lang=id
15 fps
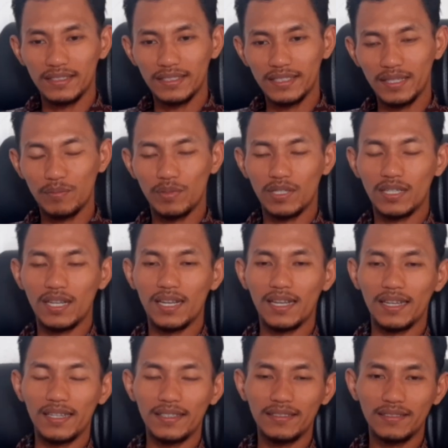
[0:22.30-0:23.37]

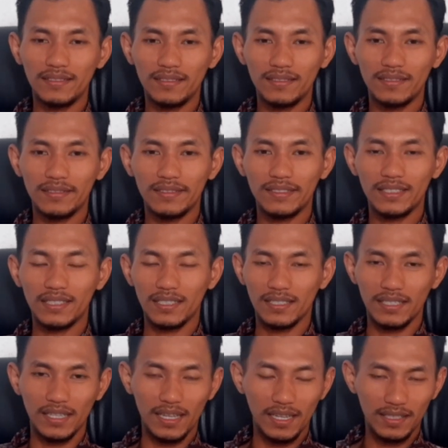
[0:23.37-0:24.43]
keberkahan,
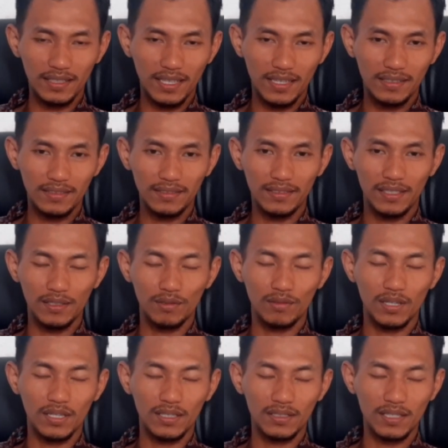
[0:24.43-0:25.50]
kesehatan dan
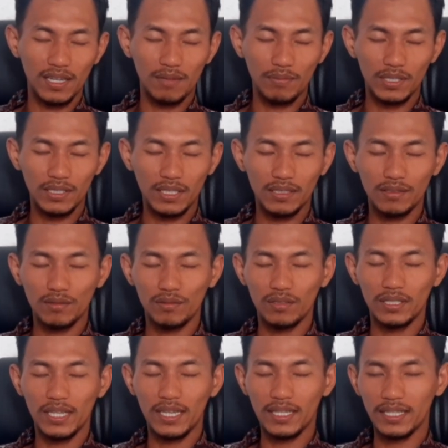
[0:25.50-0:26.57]
juga keselamatan
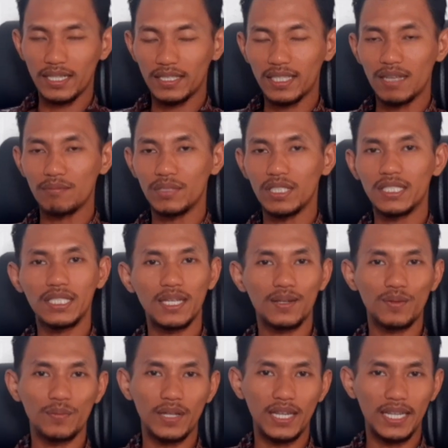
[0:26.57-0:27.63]
dunia akhirat. Amin ya
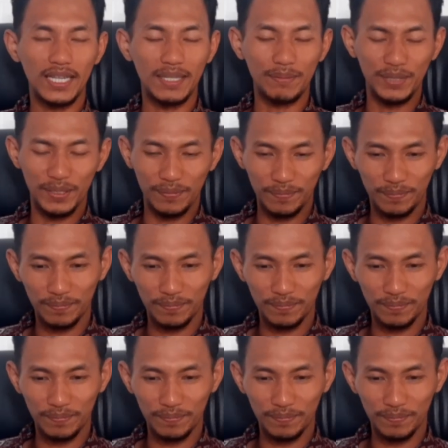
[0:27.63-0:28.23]
Rabbal alamin.